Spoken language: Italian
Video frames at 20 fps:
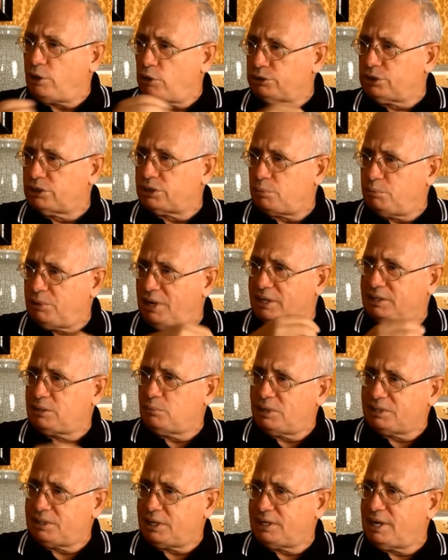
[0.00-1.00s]
con determinati
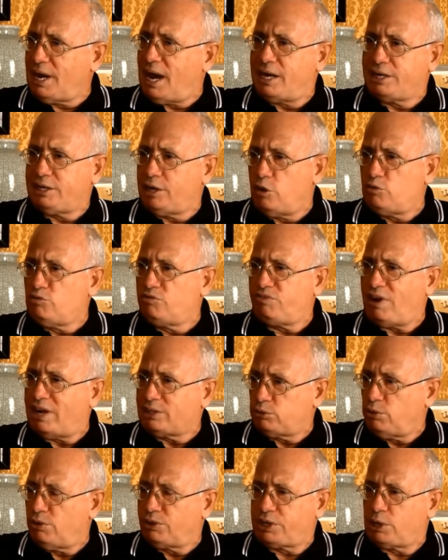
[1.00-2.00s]
materiali è un
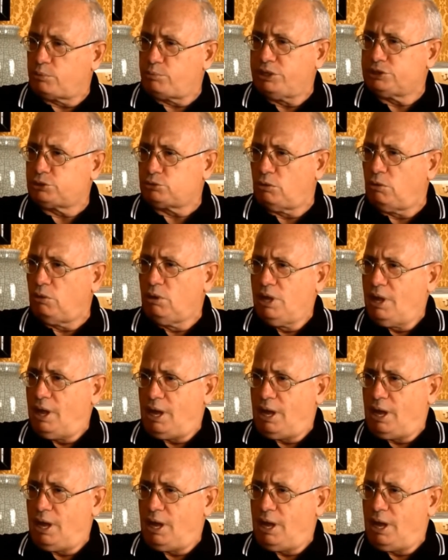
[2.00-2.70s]
fatto anche questo